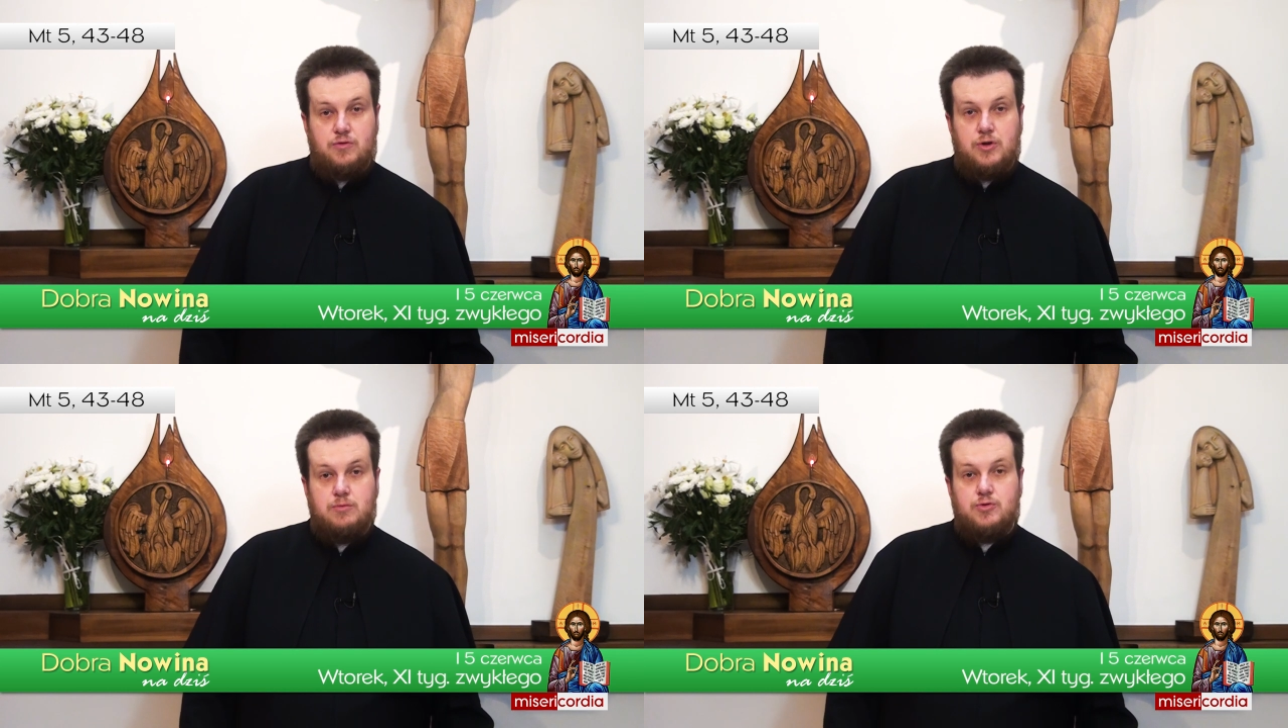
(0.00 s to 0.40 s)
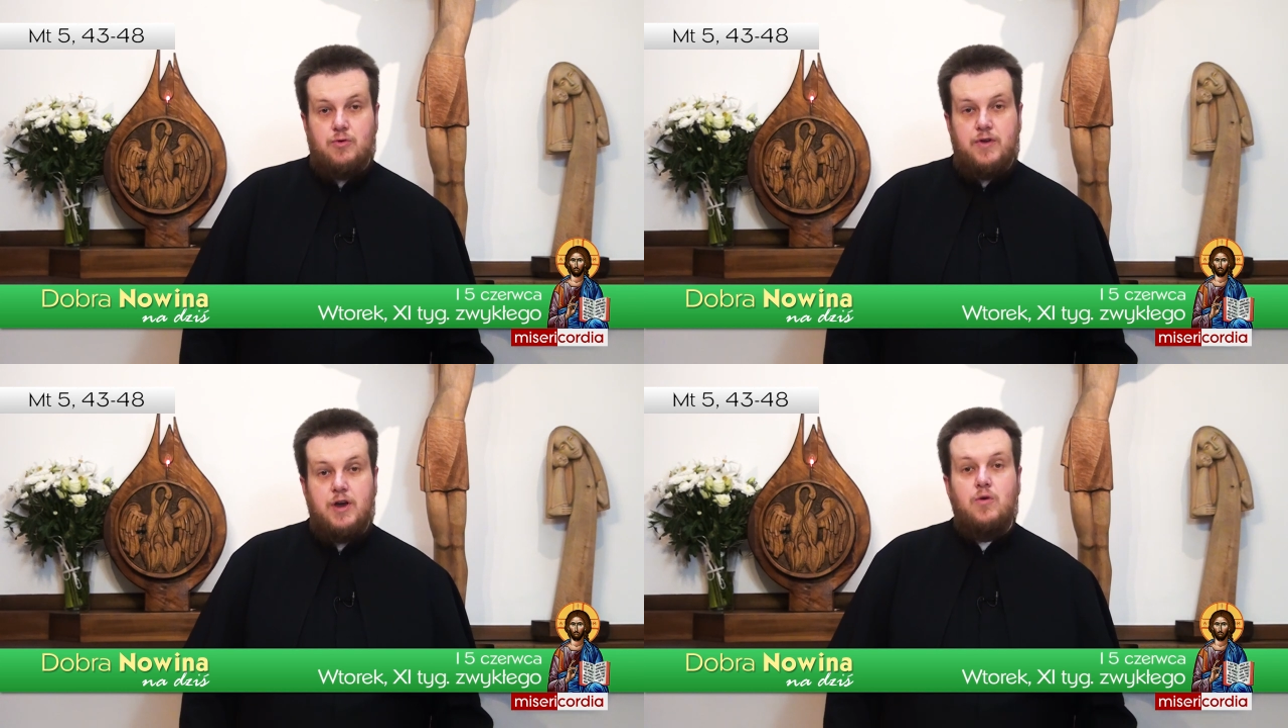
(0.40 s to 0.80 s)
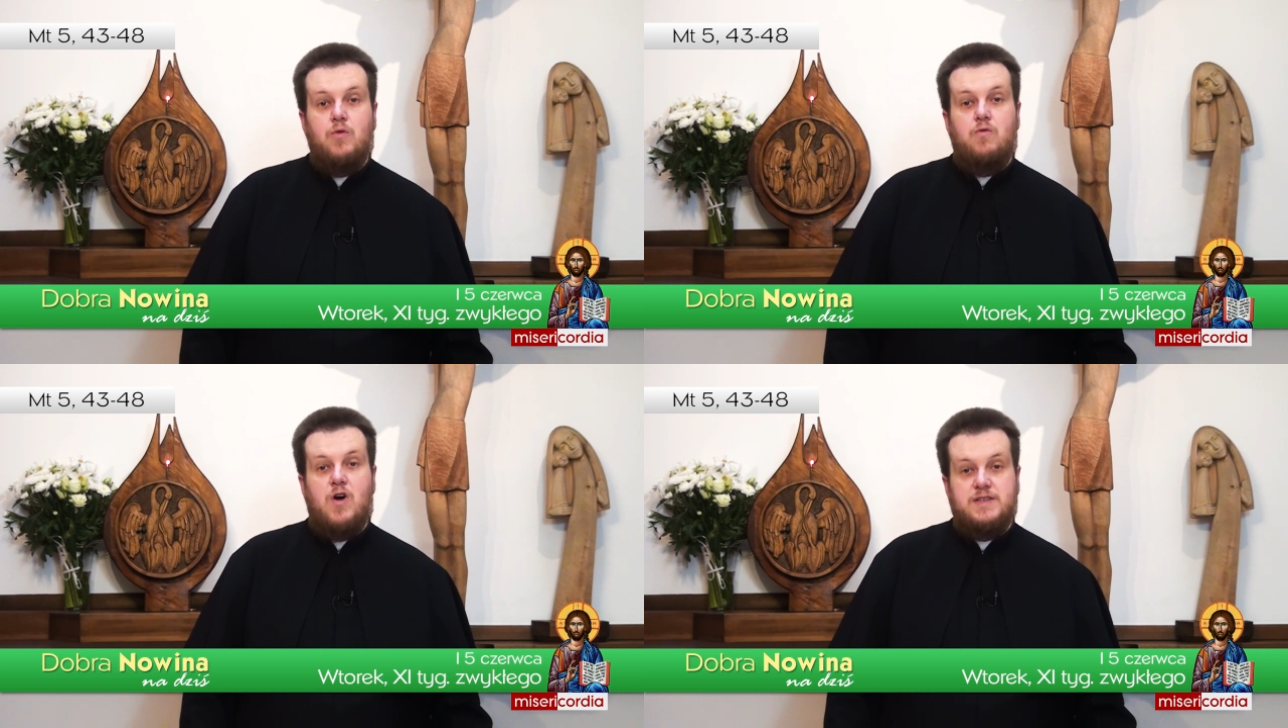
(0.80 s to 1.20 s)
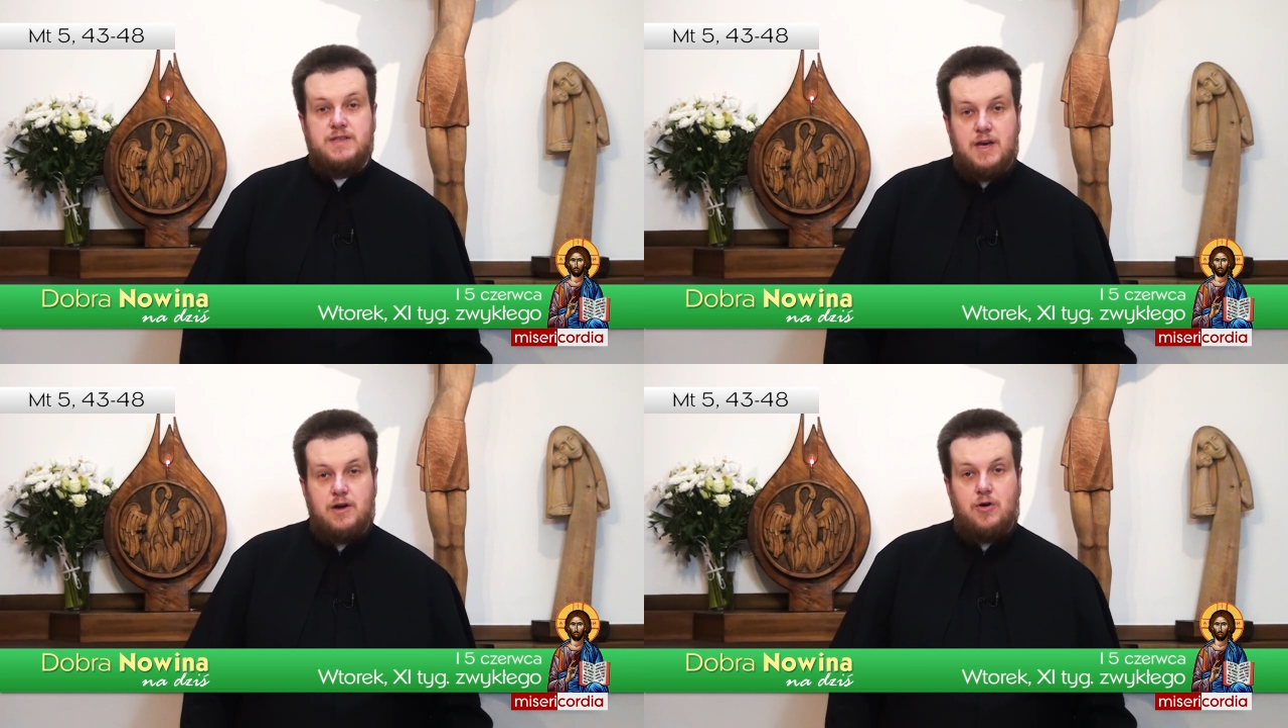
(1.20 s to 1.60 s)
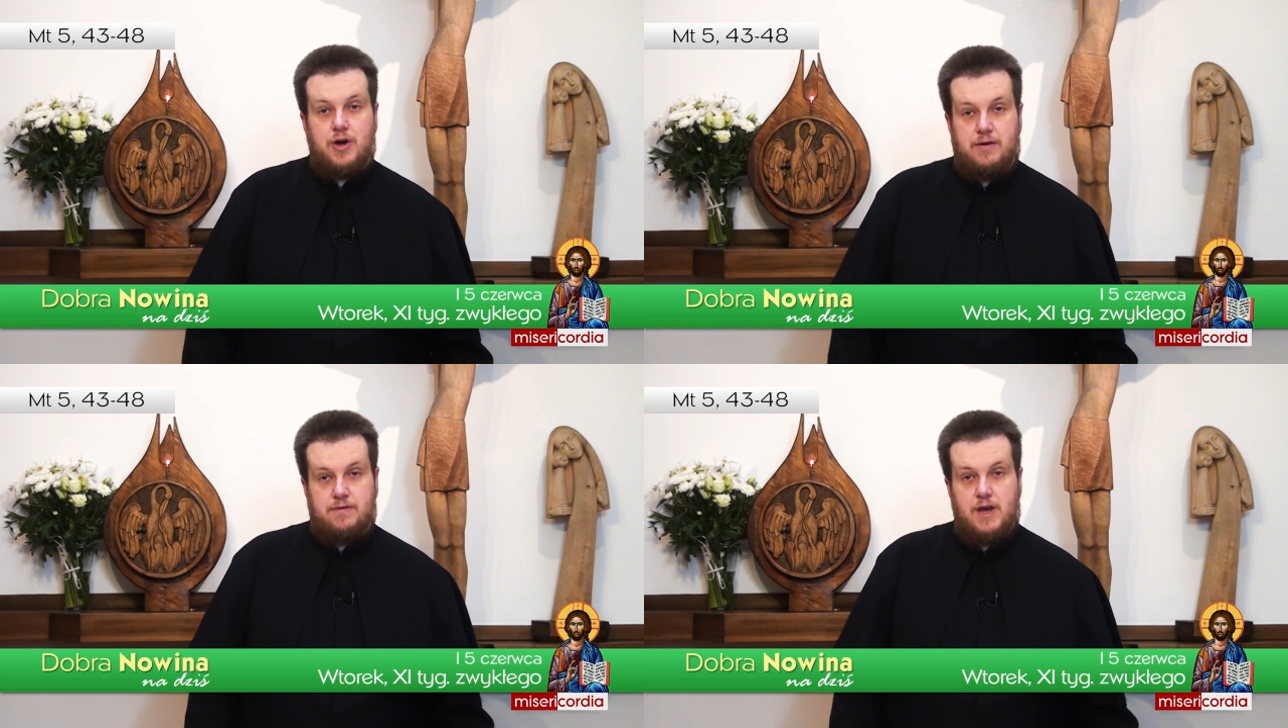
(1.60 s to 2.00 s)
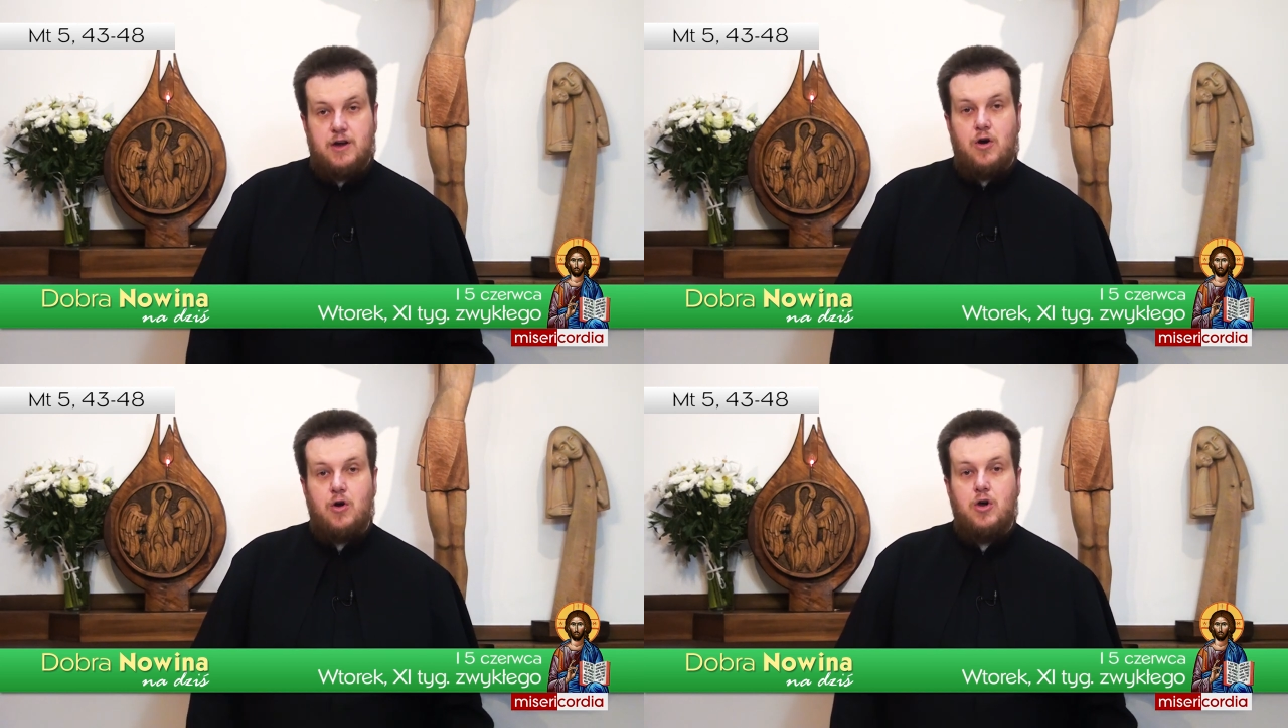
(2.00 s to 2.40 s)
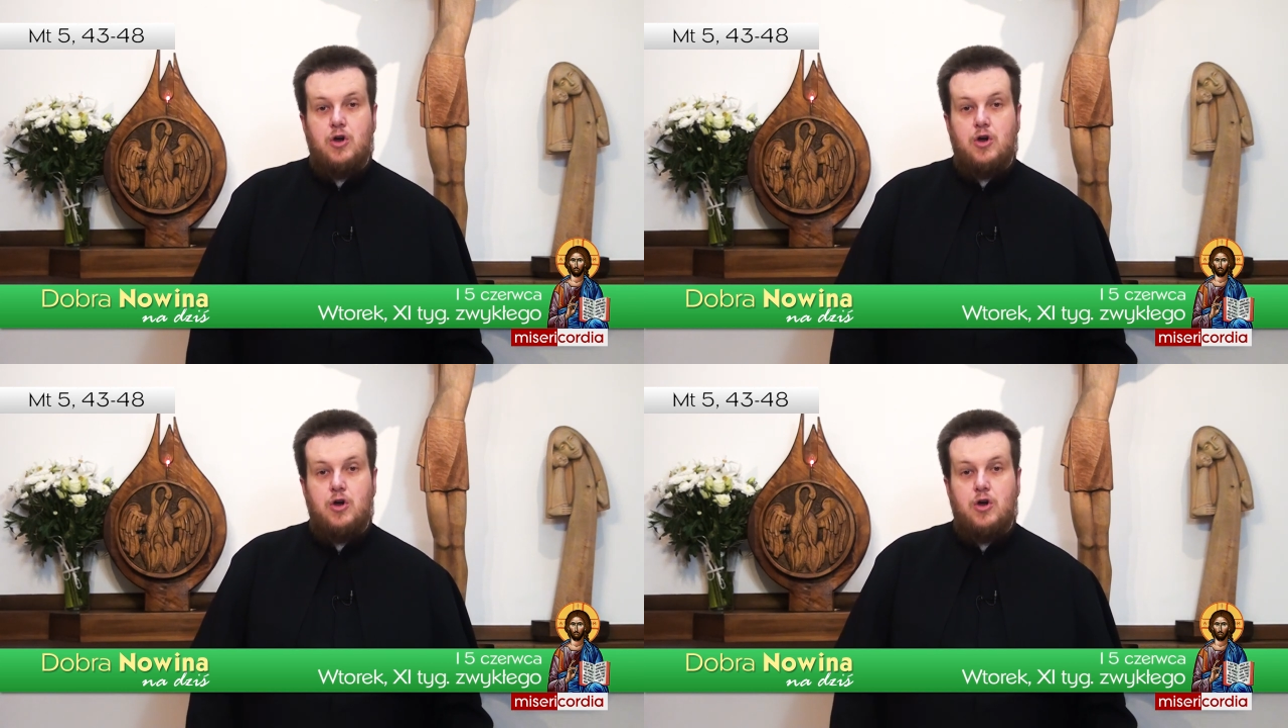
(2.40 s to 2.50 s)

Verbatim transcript: w drugim człowieku własnego krewnego